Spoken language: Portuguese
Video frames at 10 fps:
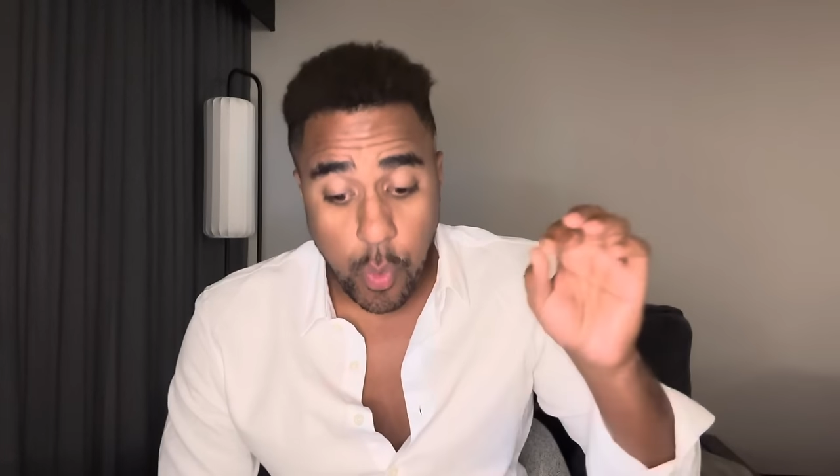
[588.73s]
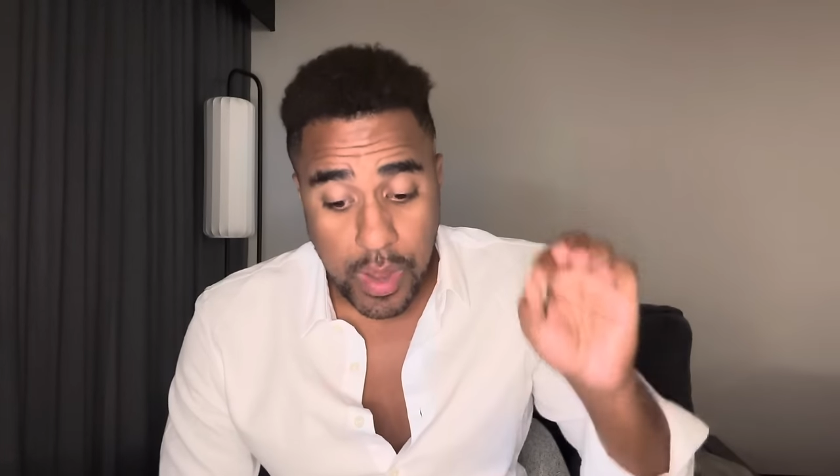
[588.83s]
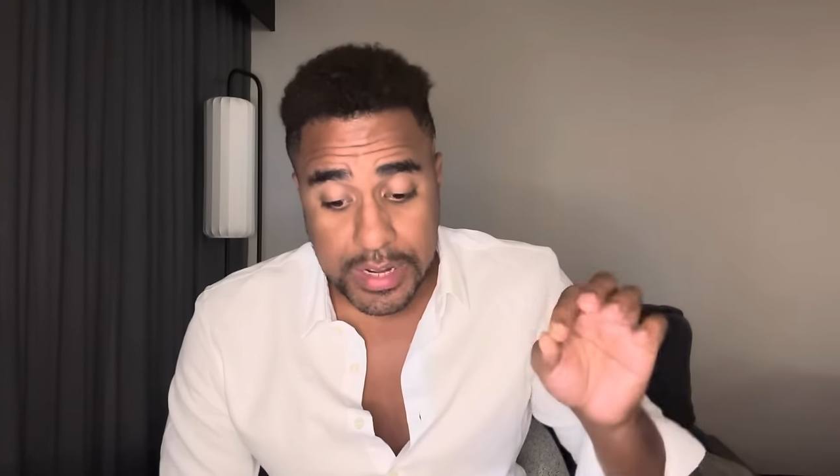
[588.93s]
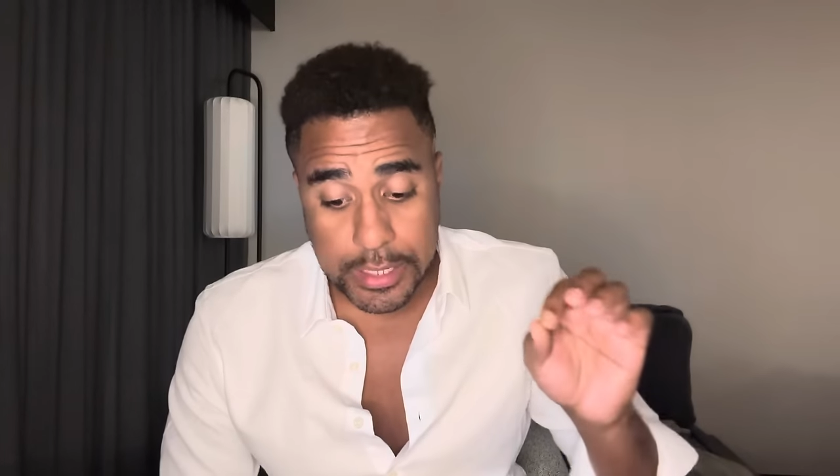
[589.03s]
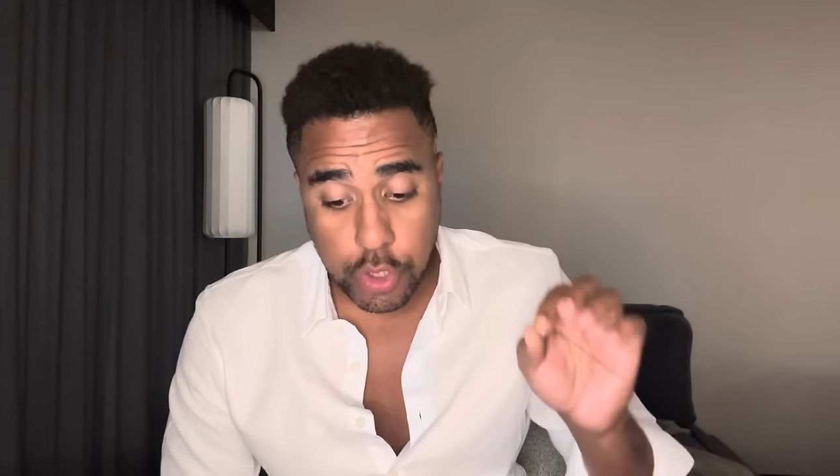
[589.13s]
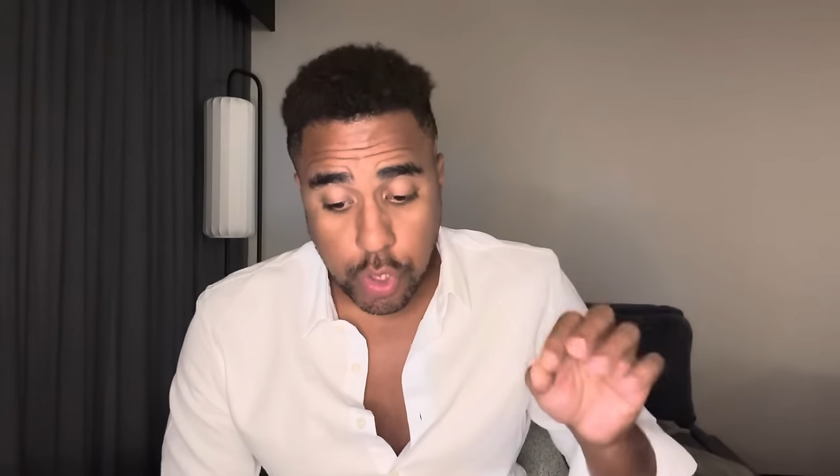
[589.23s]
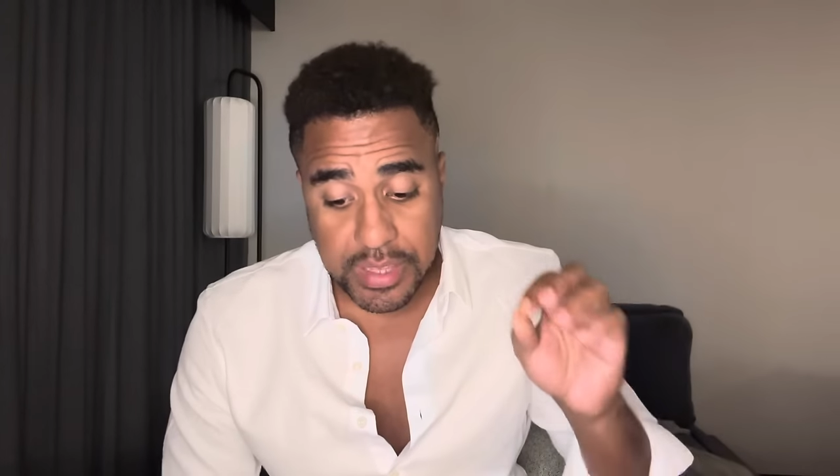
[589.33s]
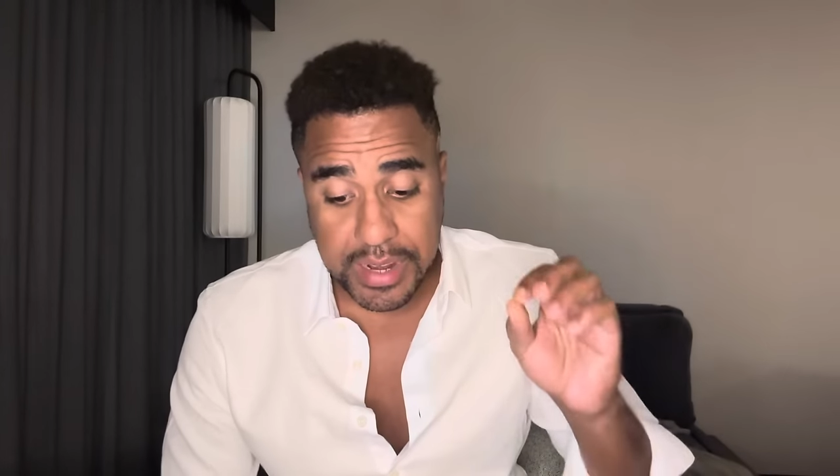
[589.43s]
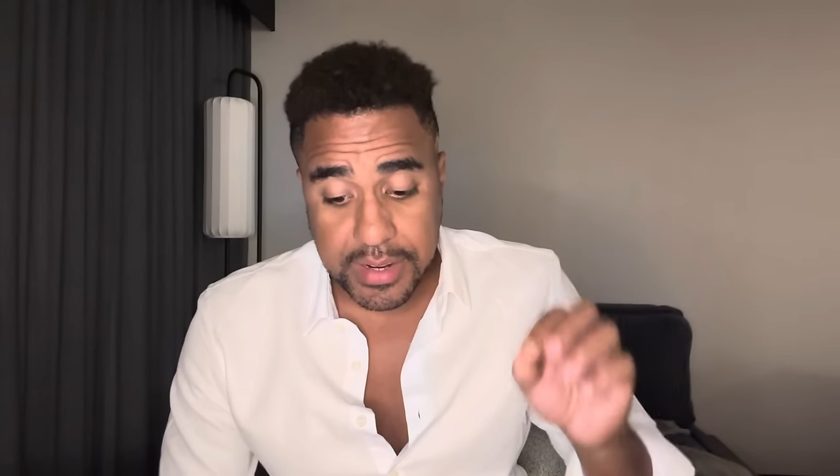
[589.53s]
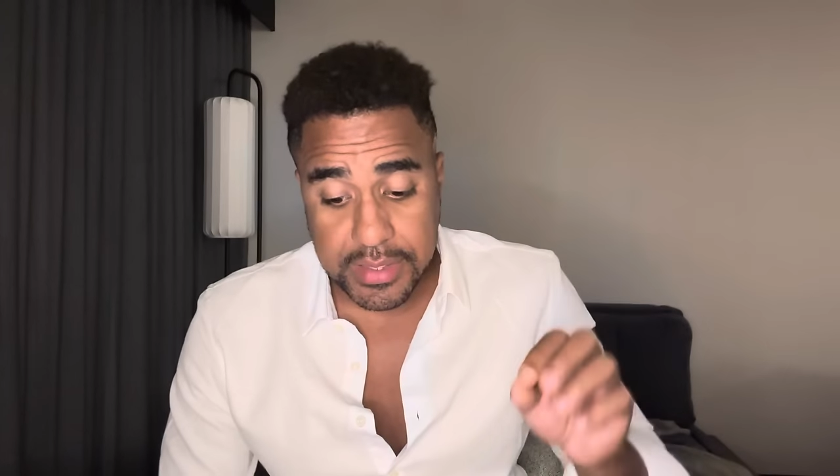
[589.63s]
O relatório
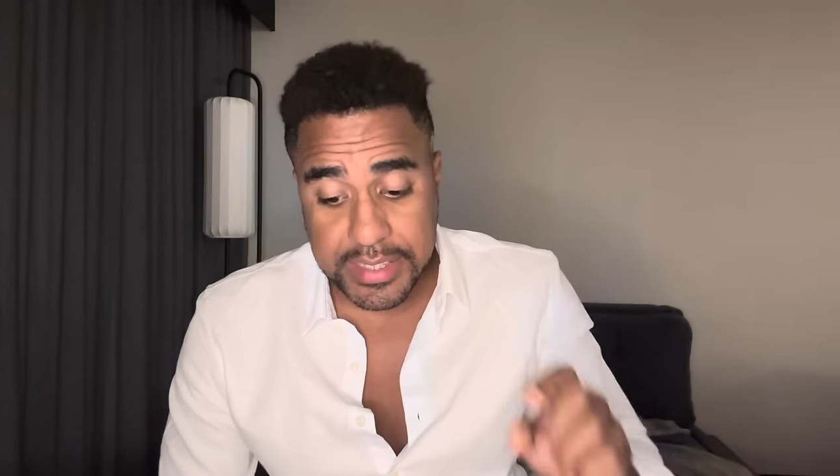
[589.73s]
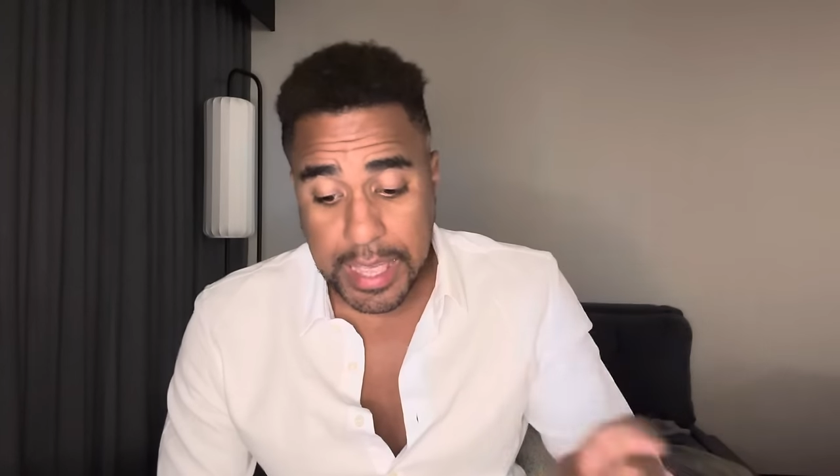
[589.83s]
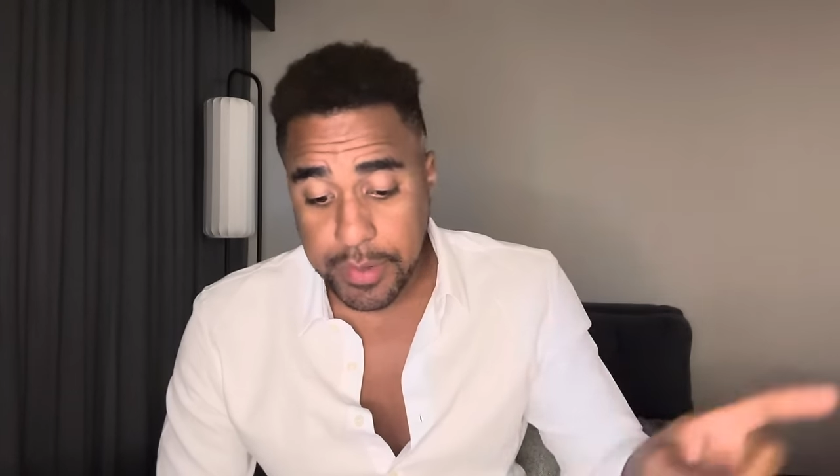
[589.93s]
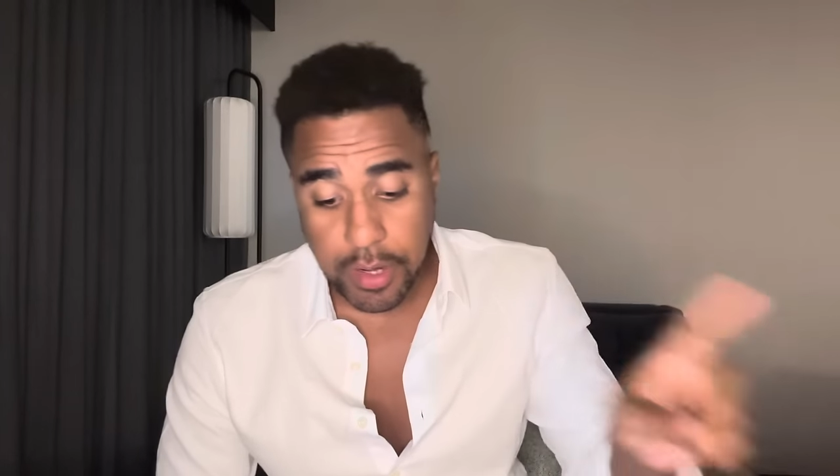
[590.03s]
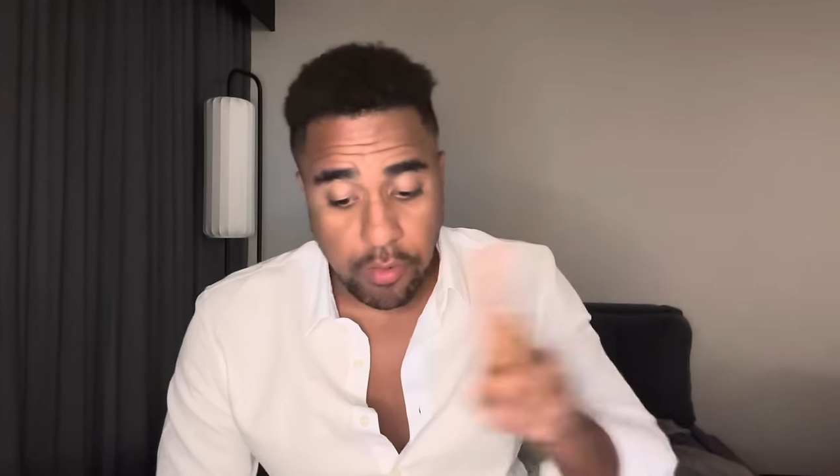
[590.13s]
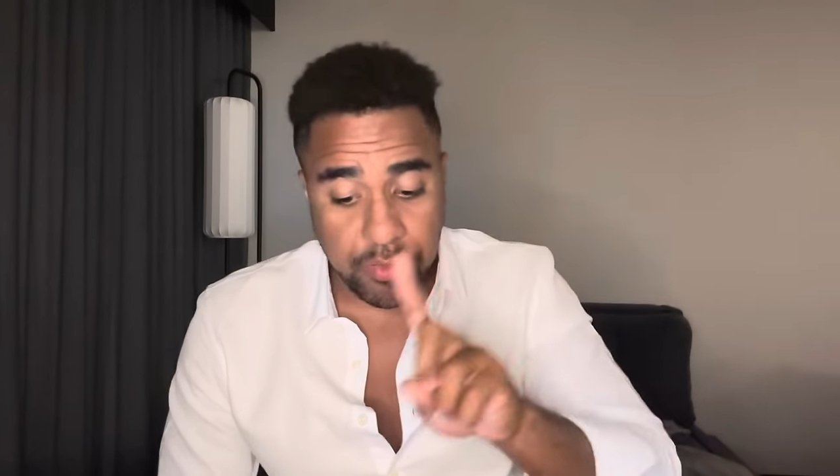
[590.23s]
da Good Game não